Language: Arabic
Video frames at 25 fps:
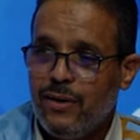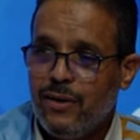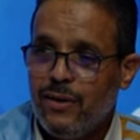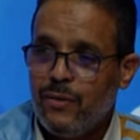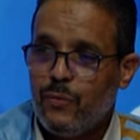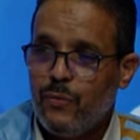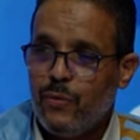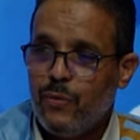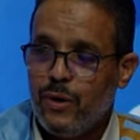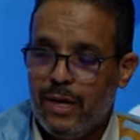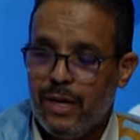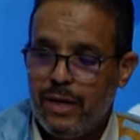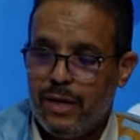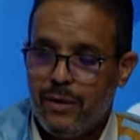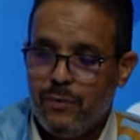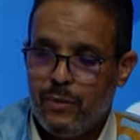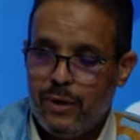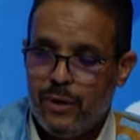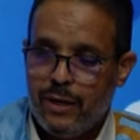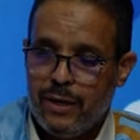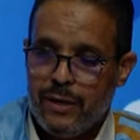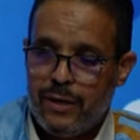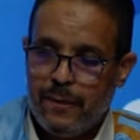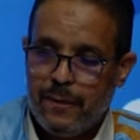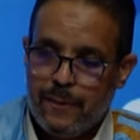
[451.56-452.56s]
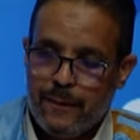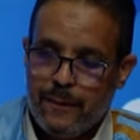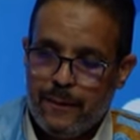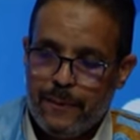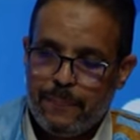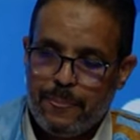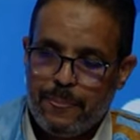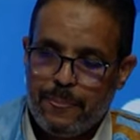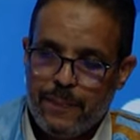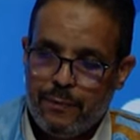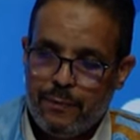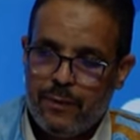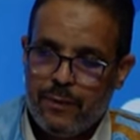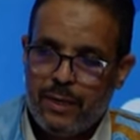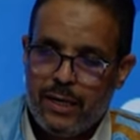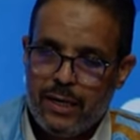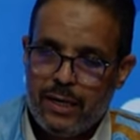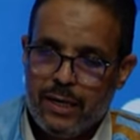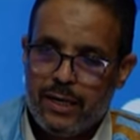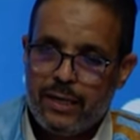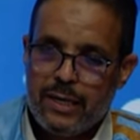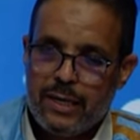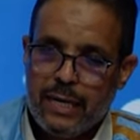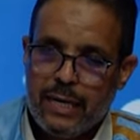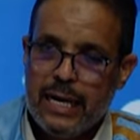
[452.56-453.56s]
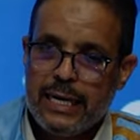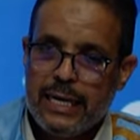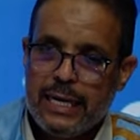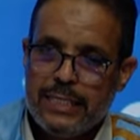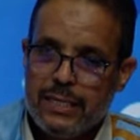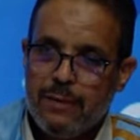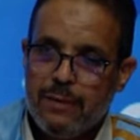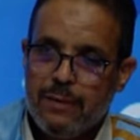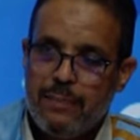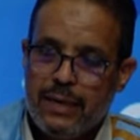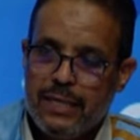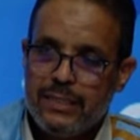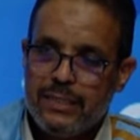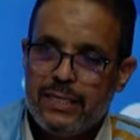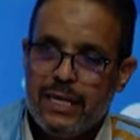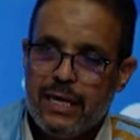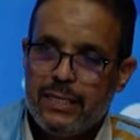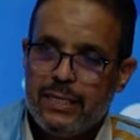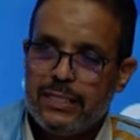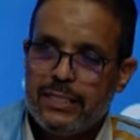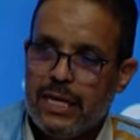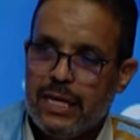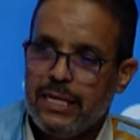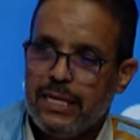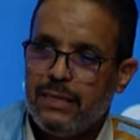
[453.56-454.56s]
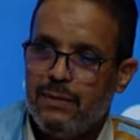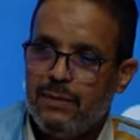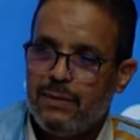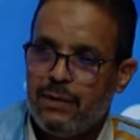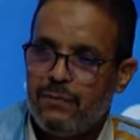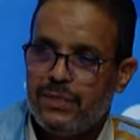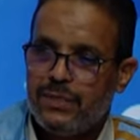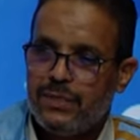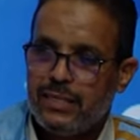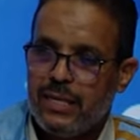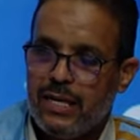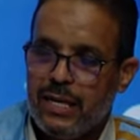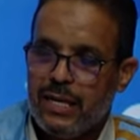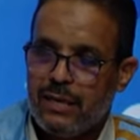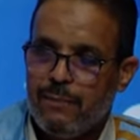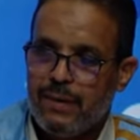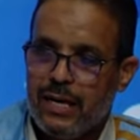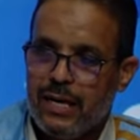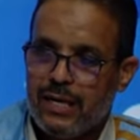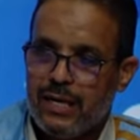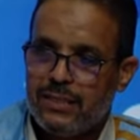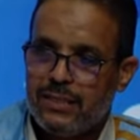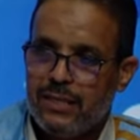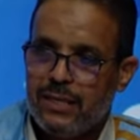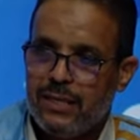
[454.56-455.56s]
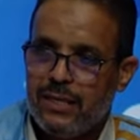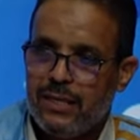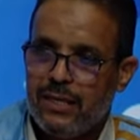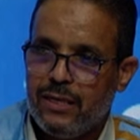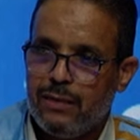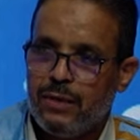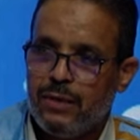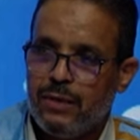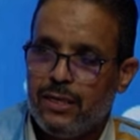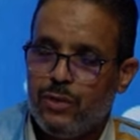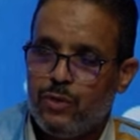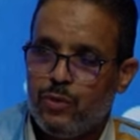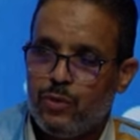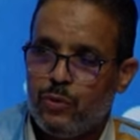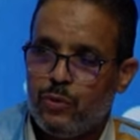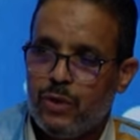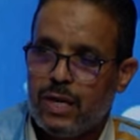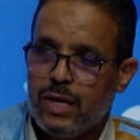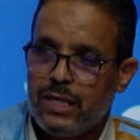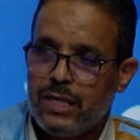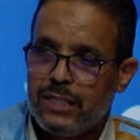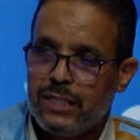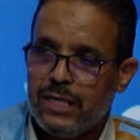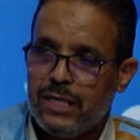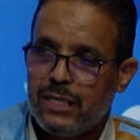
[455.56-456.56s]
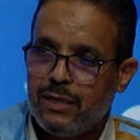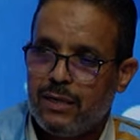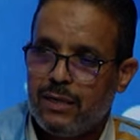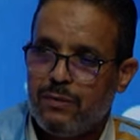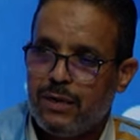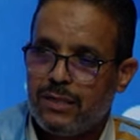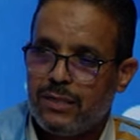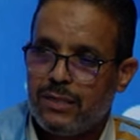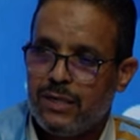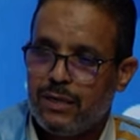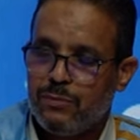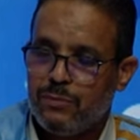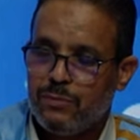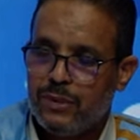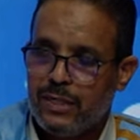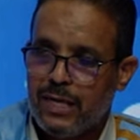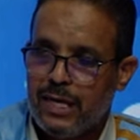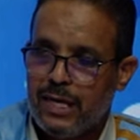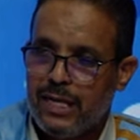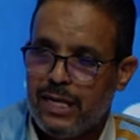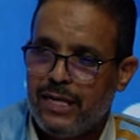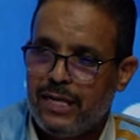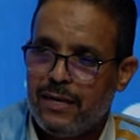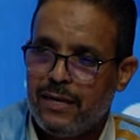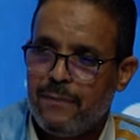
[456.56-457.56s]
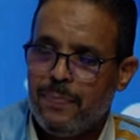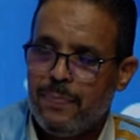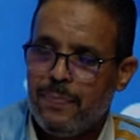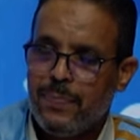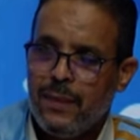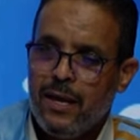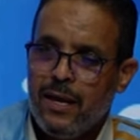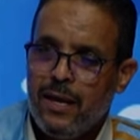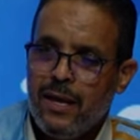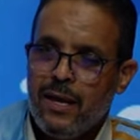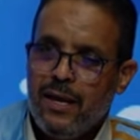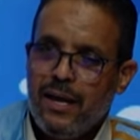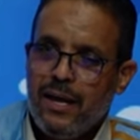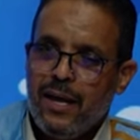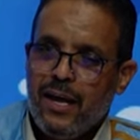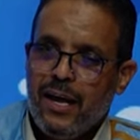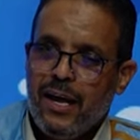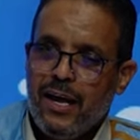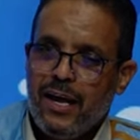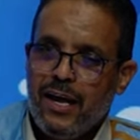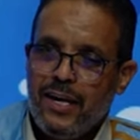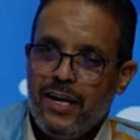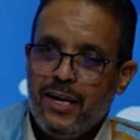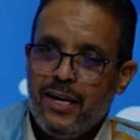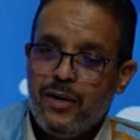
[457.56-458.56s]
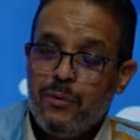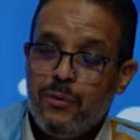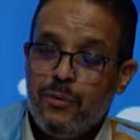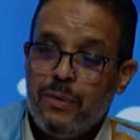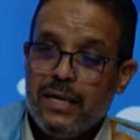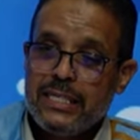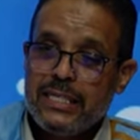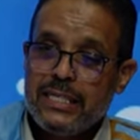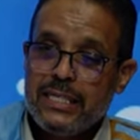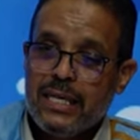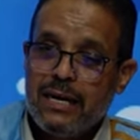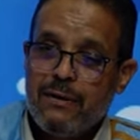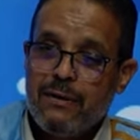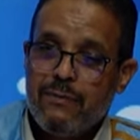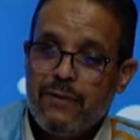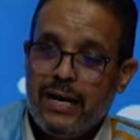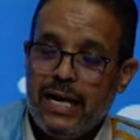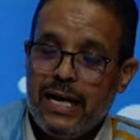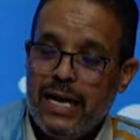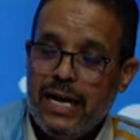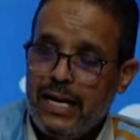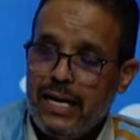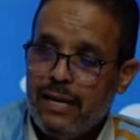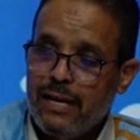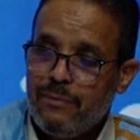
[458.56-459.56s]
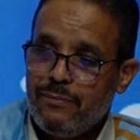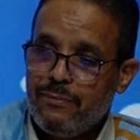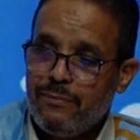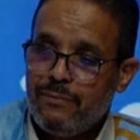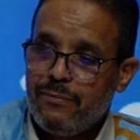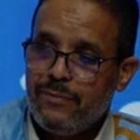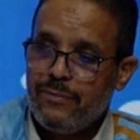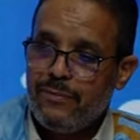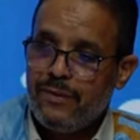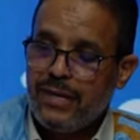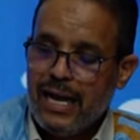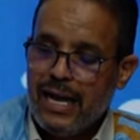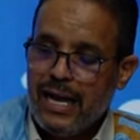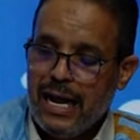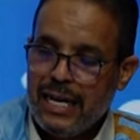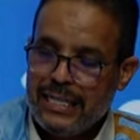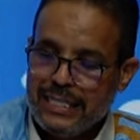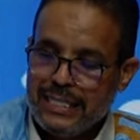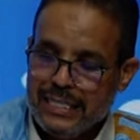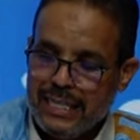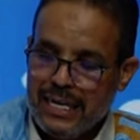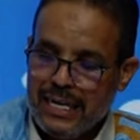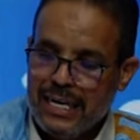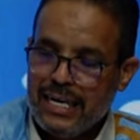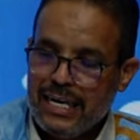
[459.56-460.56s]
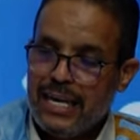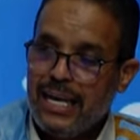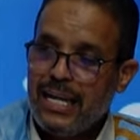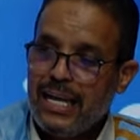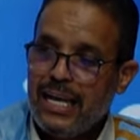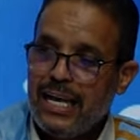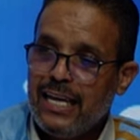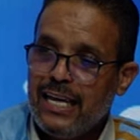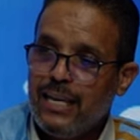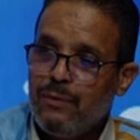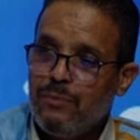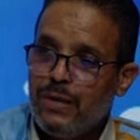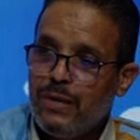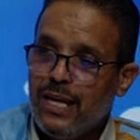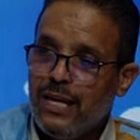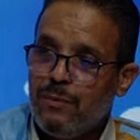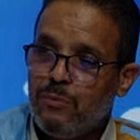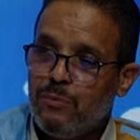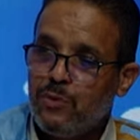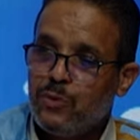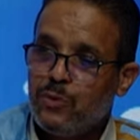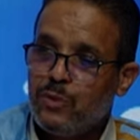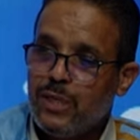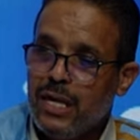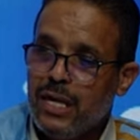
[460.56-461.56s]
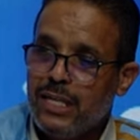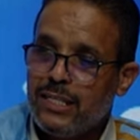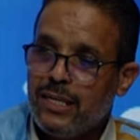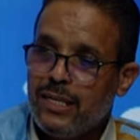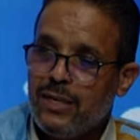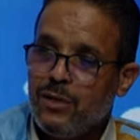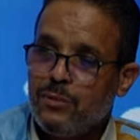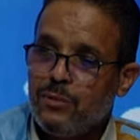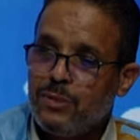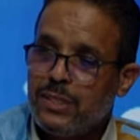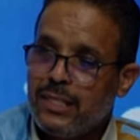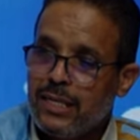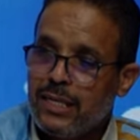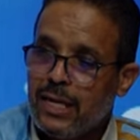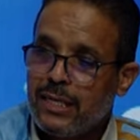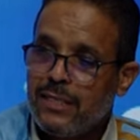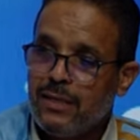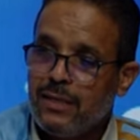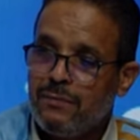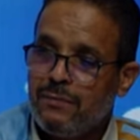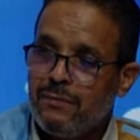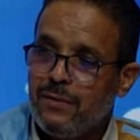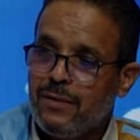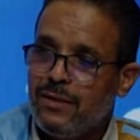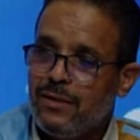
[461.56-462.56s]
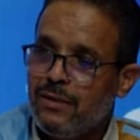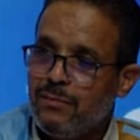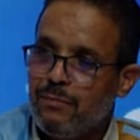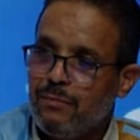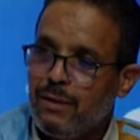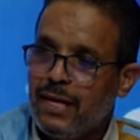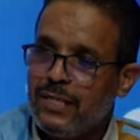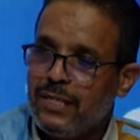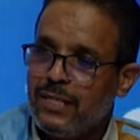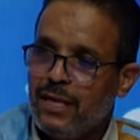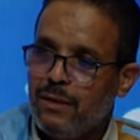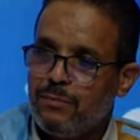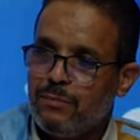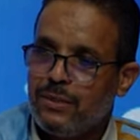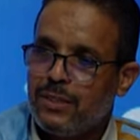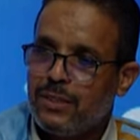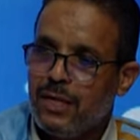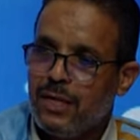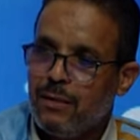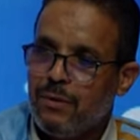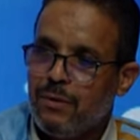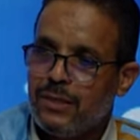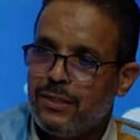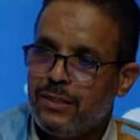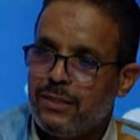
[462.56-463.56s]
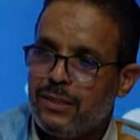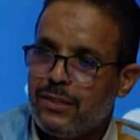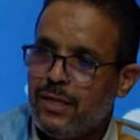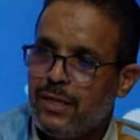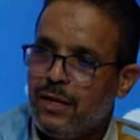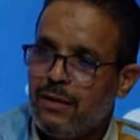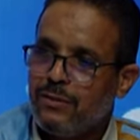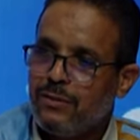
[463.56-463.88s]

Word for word: والقاعده اللي بعد قاعد التعليميه اللي هاي المراكز اللي هي من تشوف ورشات ورشات متهالكه احنا اليوم اتياب عالم حتى قاع هاي المهن موجوده عندنا اليوم ستختفي بعد خمس سنوات ست سنوات